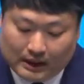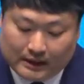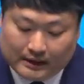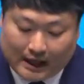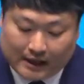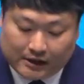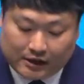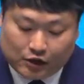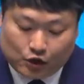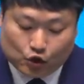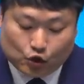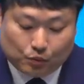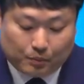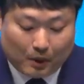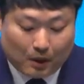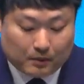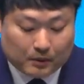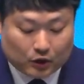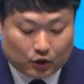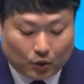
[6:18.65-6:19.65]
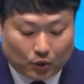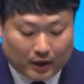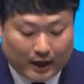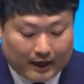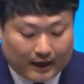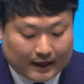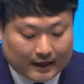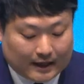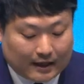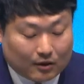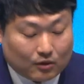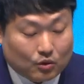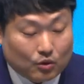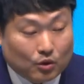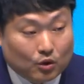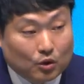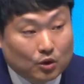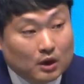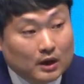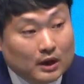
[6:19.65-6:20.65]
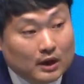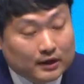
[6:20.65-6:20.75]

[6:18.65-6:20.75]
다시 율법을 통해 깨닫고